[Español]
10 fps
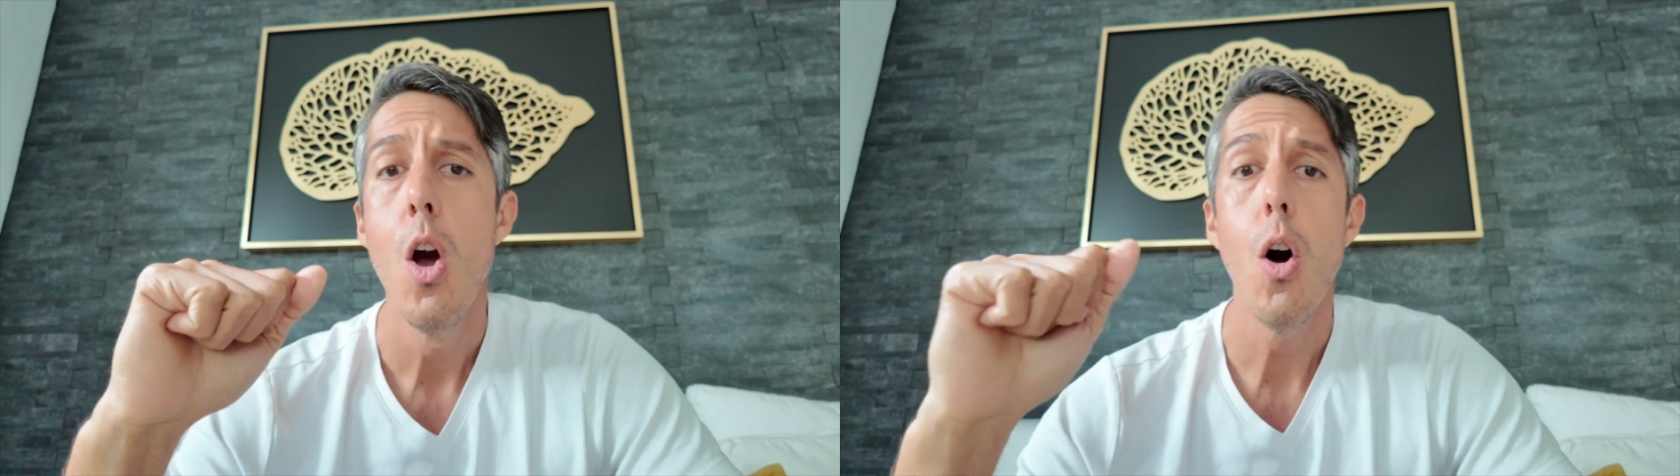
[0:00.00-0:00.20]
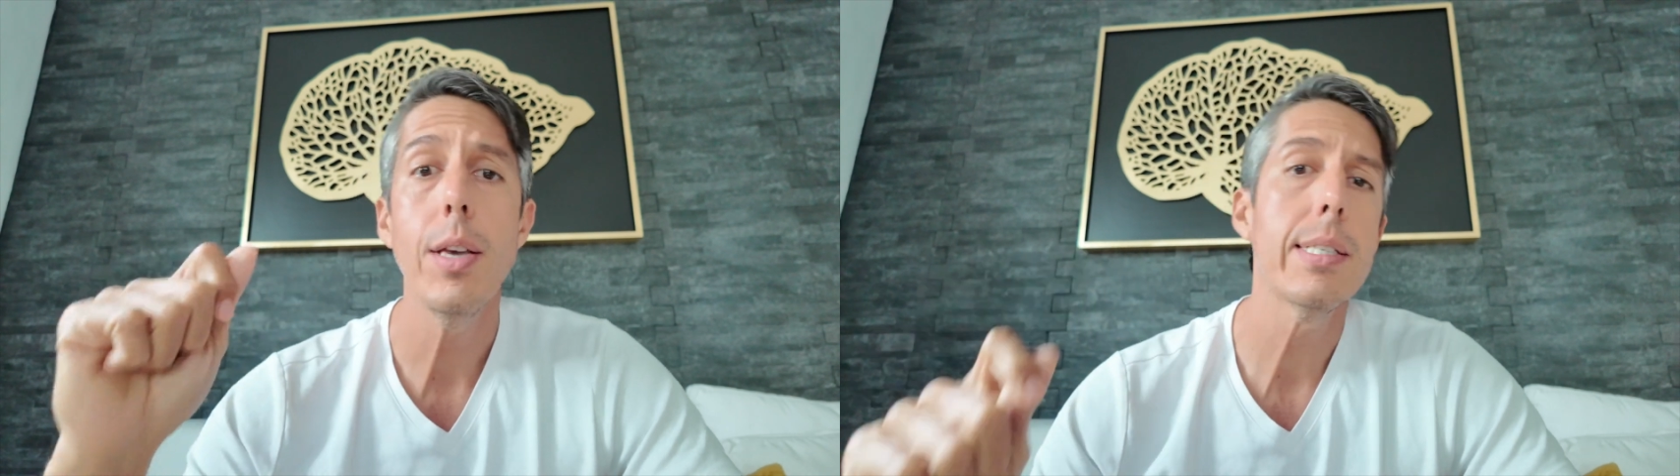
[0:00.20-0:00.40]

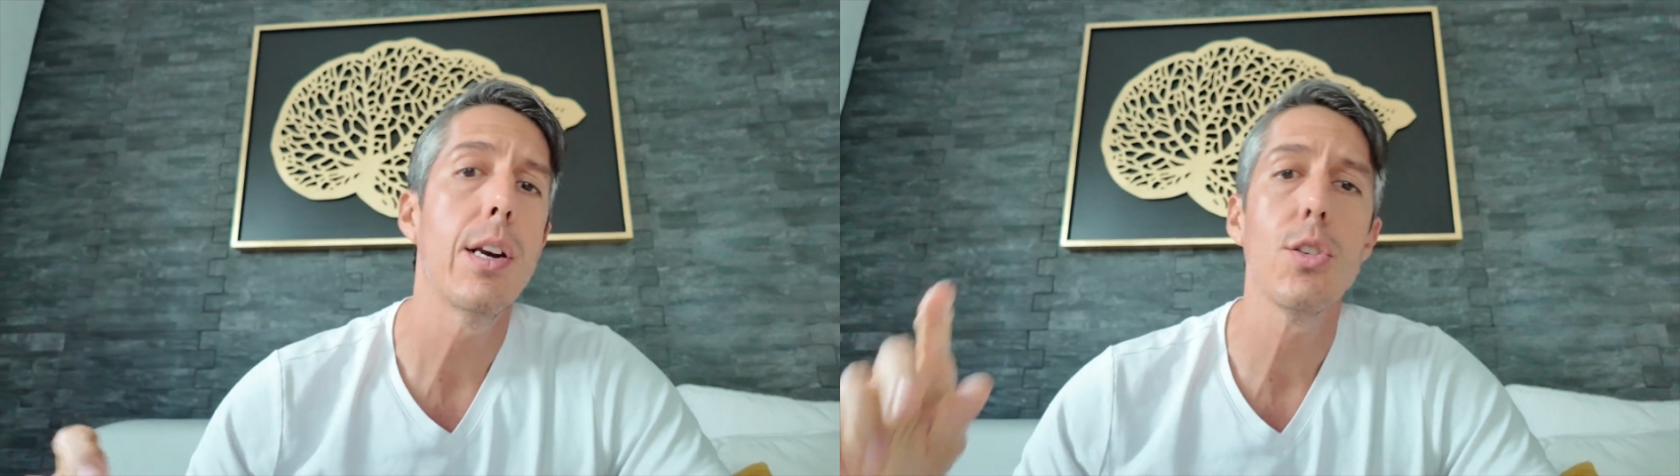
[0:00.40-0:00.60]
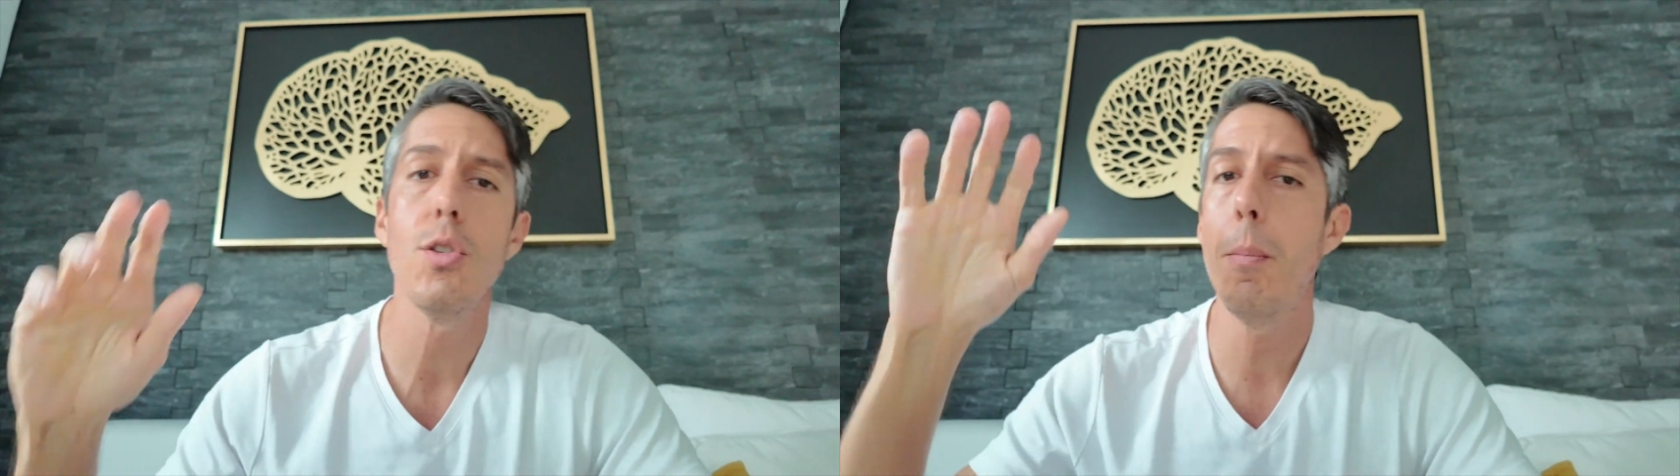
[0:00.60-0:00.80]
Hoy es que
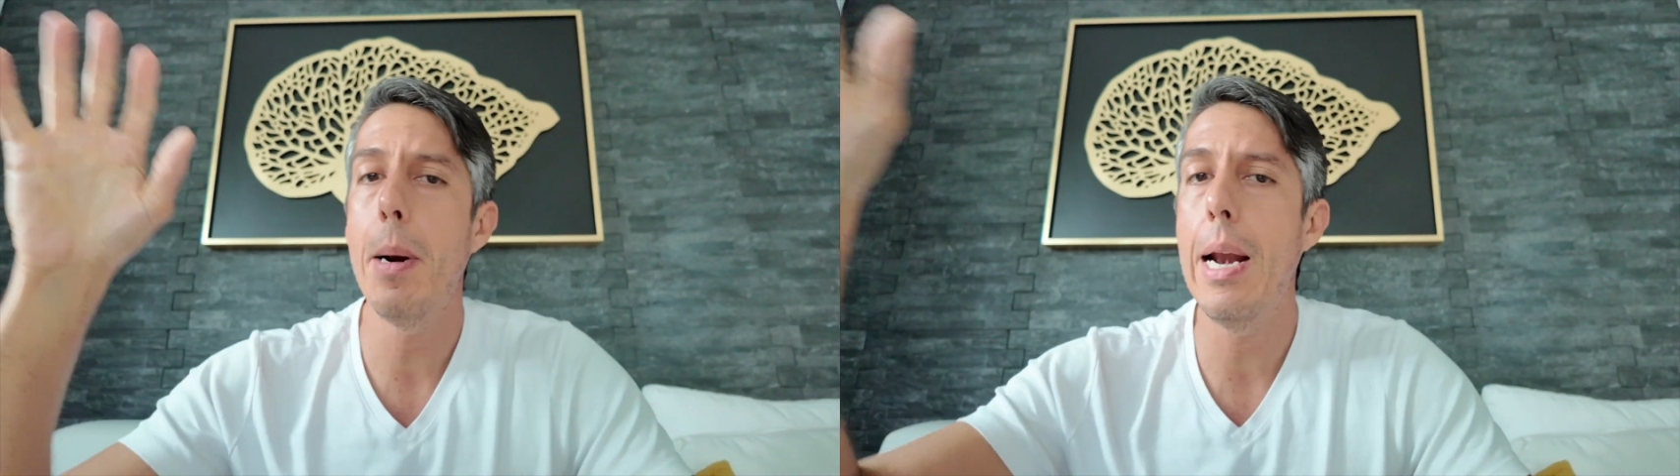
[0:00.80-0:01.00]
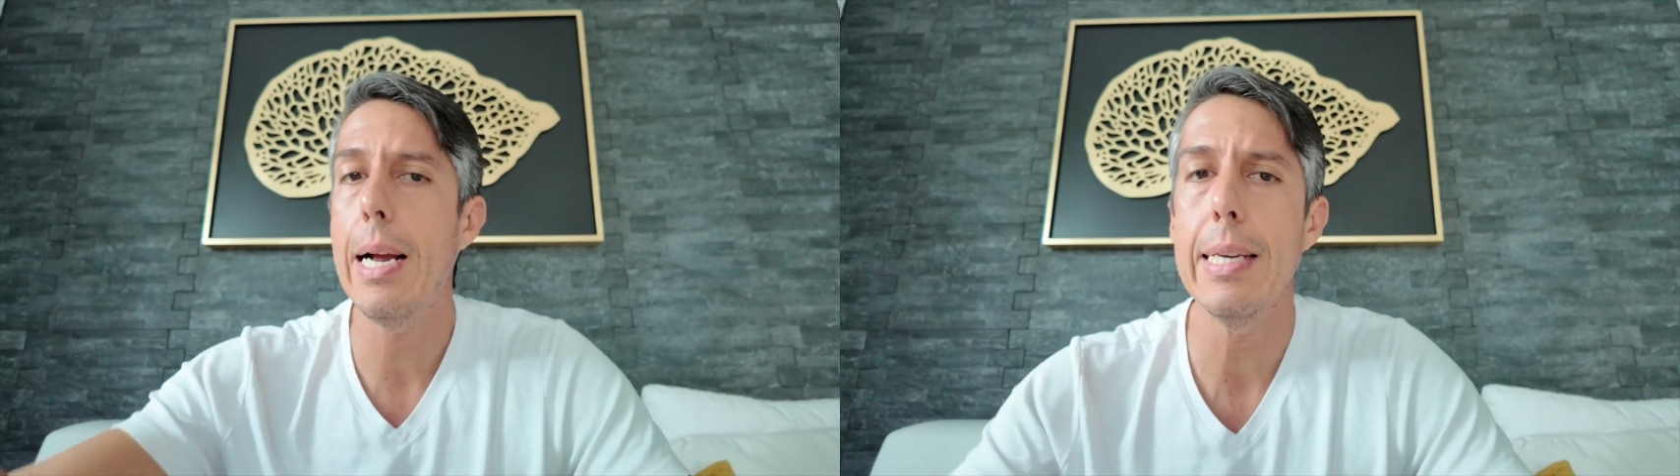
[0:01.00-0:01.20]
los compré
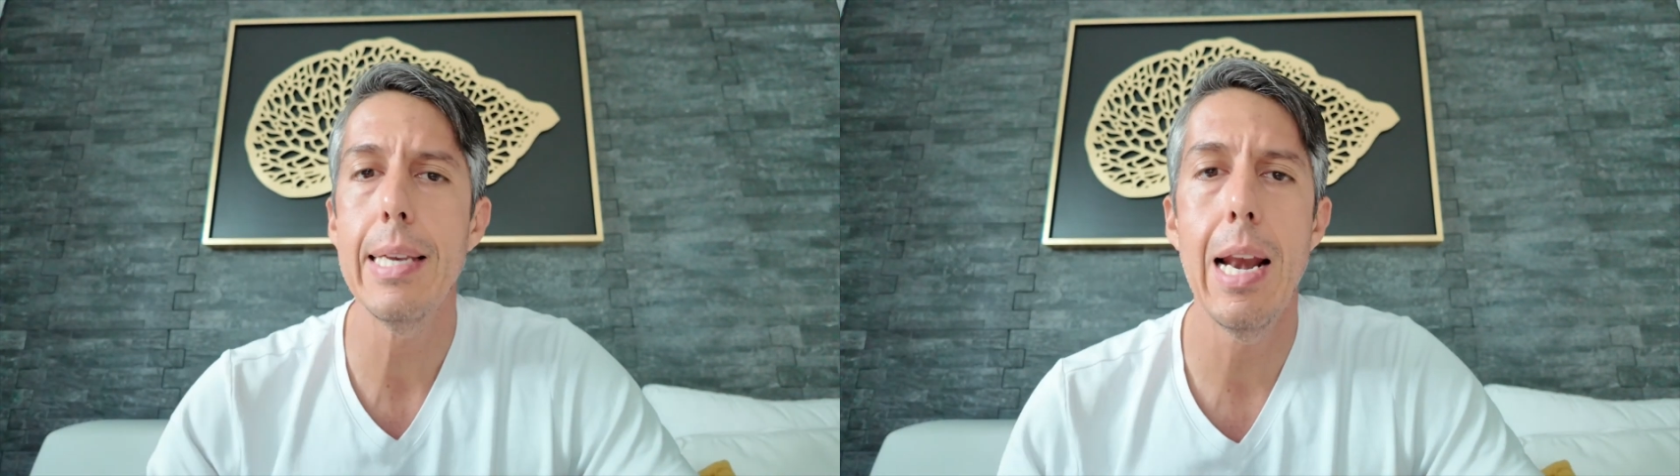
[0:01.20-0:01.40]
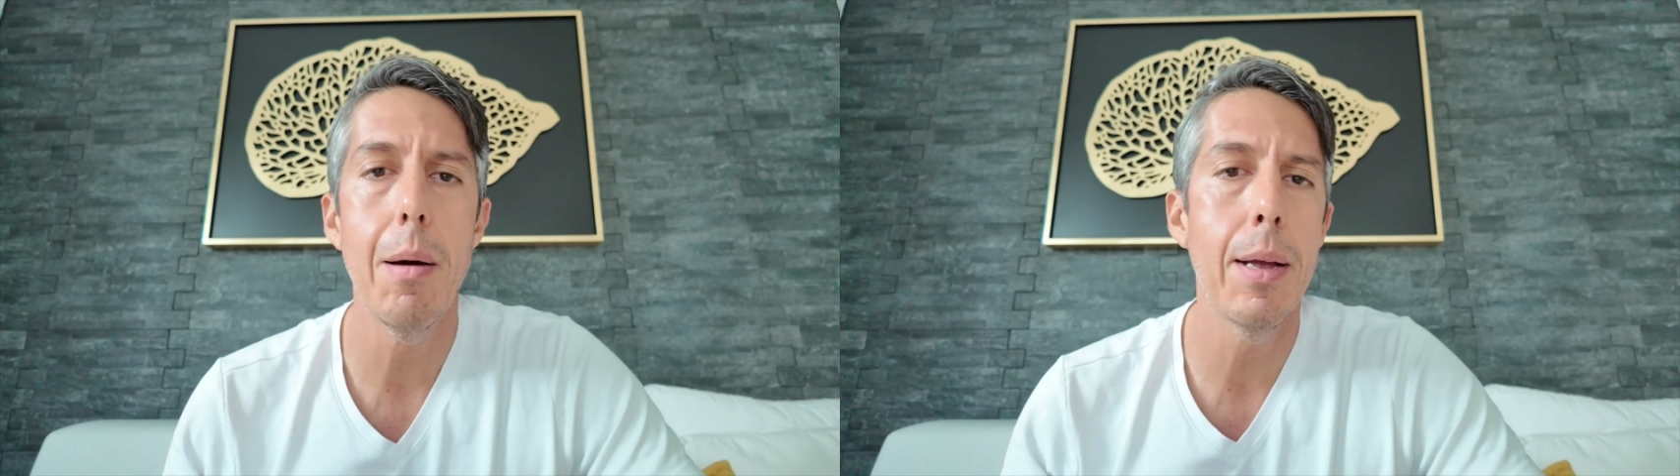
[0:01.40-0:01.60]
en la
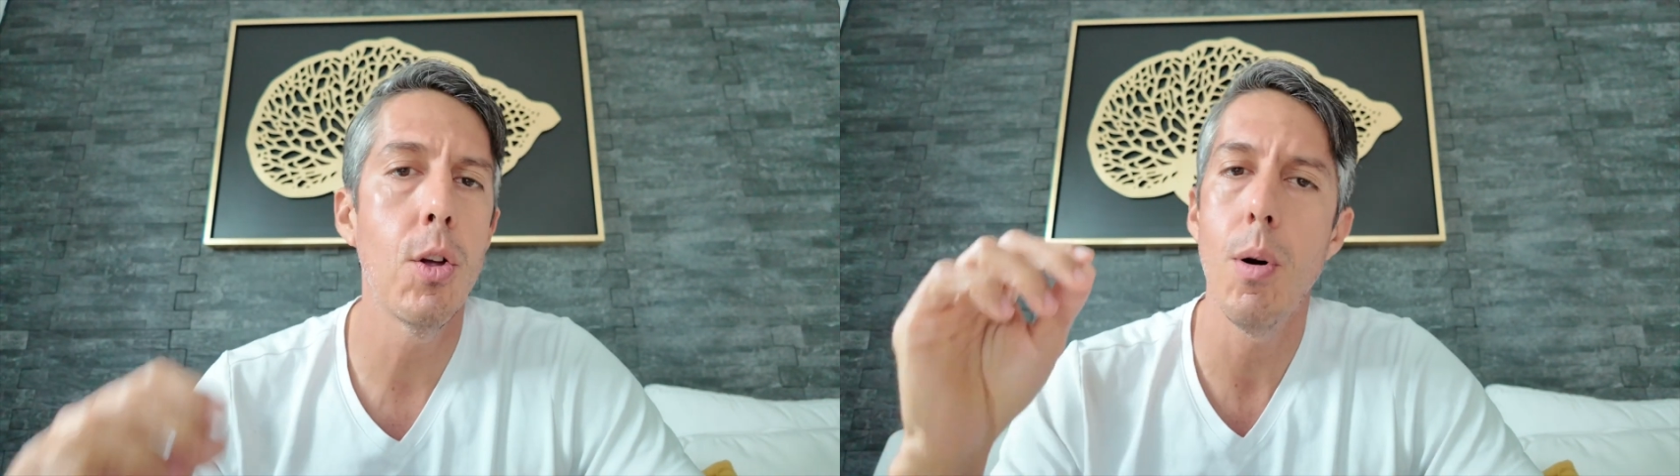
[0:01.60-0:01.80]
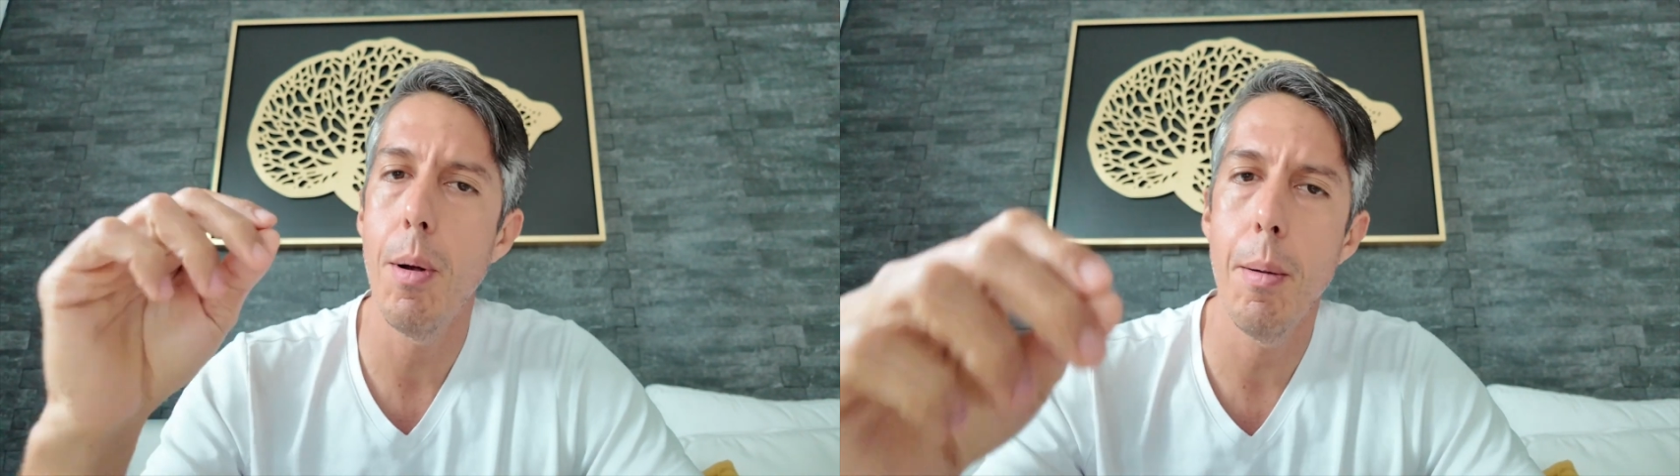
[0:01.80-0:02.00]
casa de
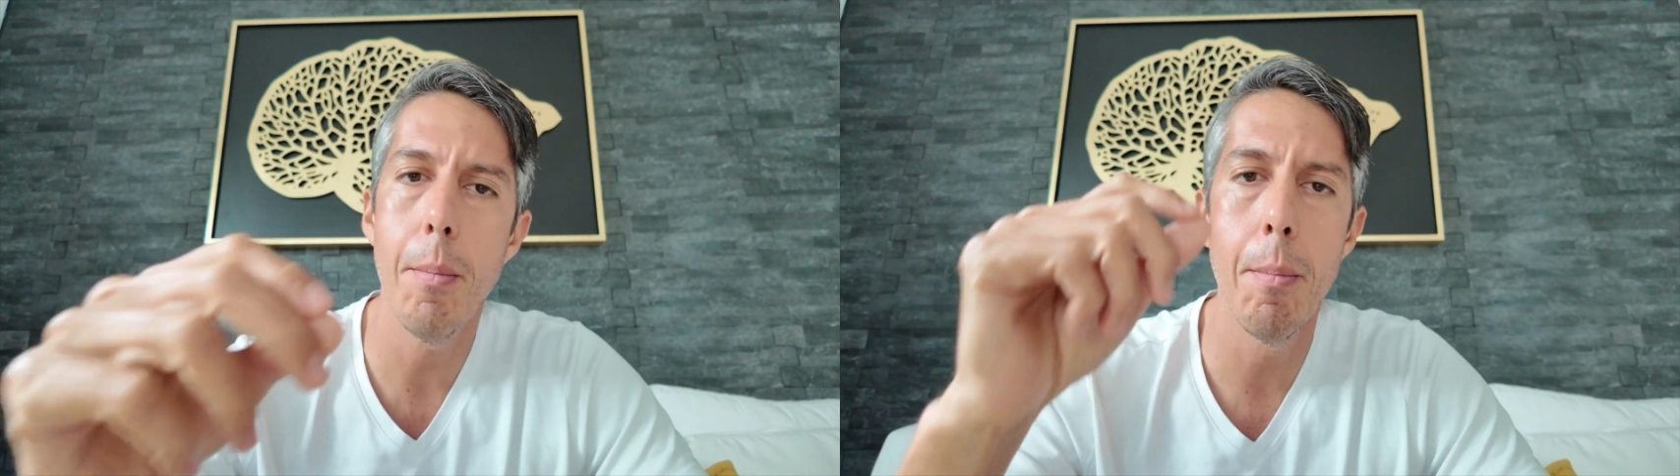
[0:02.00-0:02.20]
habano